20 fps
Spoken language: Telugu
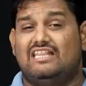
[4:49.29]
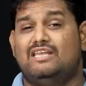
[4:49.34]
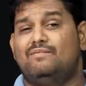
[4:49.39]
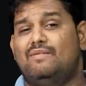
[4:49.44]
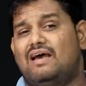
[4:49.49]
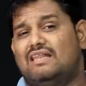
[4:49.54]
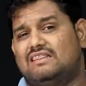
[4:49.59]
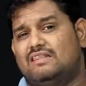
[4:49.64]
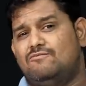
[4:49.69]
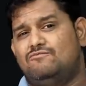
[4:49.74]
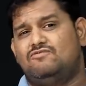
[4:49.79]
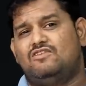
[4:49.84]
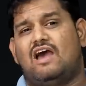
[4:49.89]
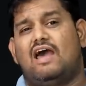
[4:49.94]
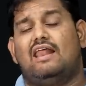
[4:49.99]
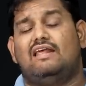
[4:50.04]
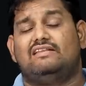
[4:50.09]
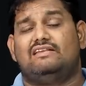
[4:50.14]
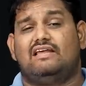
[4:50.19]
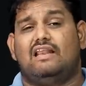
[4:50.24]
ఇది మాత్రం
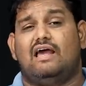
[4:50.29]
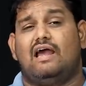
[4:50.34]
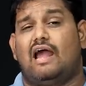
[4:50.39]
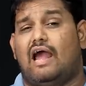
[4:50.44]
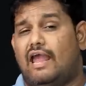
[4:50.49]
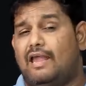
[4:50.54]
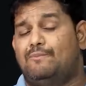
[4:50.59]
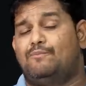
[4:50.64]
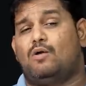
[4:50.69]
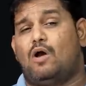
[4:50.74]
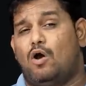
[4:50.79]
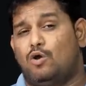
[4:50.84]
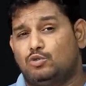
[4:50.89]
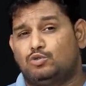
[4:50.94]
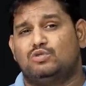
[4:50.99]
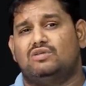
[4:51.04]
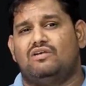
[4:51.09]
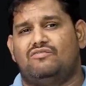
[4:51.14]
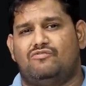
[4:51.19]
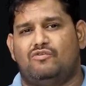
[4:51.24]
చాలా చాలా హైప్
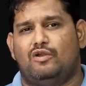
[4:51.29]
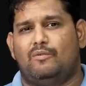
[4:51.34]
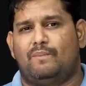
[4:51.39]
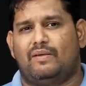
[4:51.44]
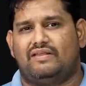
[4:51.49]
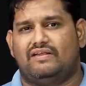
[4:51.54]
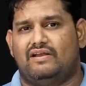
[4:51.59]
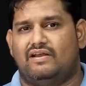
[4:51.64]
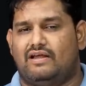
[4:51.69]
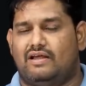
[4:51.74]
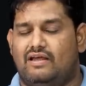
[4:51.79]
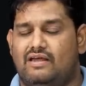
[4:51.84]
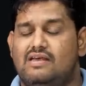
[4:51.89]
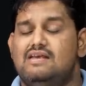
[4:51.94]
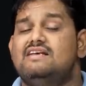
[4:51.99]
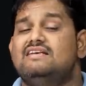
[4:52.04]
అవుతున్న ఫోన్ ప్రజెంట్గా